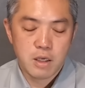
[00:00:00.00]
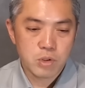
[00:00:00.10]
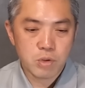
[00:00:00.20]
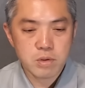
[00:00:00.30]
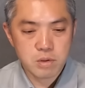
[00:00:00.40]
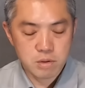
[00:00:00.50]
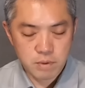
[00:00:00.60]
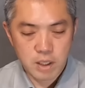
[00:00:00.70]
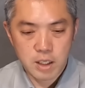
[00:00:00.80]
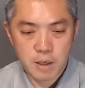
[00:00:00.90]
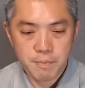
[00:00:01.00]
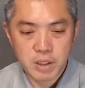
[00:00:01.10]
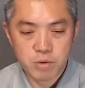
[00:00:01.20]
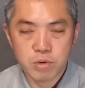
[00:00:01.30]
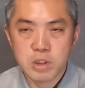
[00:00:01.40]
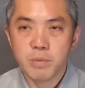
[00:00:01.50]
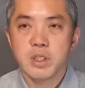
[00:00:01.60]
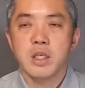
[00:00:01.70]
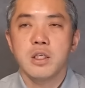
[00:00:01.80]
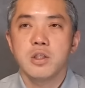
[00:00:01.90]
一つはやっぱりどうしても
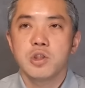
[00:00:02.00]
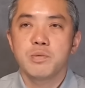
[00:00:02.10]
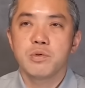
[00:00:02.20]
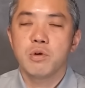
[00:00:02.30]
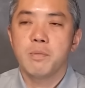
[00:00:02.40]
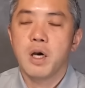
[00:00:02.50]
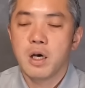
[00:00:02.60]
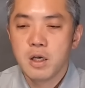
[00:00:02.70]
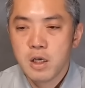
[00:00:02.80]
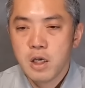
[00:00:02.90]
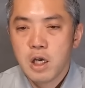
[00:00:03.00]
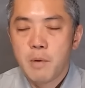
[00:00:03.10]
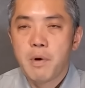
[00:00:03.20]
最近自分のまあ